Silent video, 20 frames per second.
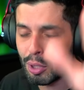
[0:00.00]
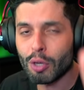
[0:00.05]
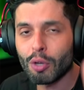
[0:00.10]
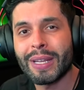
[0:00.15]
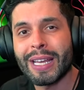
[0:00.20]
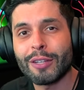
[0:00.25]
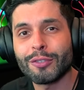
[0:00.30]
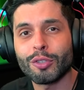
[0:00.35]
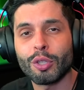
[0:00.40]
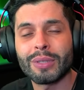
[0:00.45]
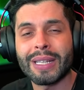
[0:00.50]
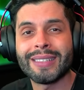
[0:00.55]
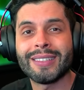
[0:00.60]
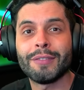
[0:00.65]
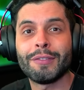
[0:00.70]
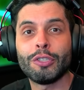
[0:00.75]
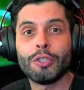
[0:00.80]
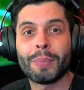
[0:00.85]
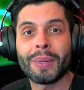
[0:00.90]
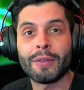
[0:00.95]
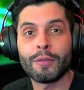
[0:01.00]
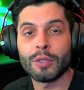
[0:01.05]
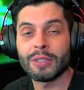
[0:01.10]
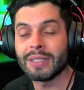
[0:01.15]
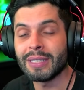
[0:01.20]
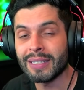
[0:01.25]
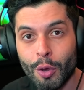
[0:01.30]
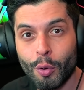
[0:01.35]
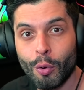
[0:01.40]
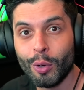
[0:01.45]
eu quero soltar esse vídeo para
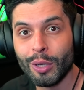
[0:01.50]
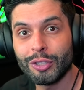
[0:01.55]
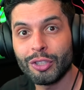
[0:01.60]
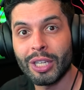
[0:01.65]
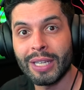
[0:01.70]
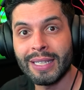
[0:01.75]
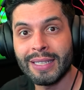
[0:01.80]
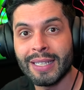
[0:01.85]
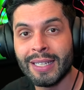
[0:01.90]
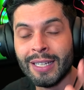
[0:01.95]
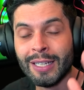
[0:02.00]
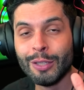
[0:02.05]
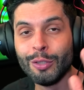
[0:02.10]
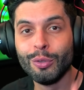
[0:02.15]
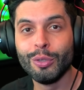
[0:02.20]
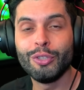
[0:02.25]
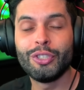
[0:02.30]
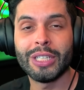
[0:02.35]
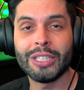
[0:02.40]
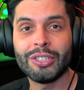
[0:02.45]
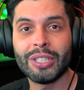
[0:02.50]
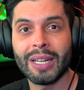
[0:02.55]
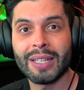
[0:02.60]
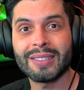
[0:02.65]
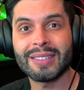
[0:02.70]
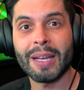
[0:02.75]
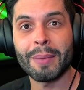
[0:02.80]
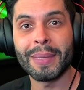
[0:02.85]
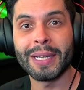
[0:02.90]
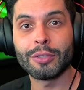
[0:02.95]
vocês hoje ainda, no dia de
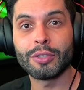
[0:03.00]
lançamento,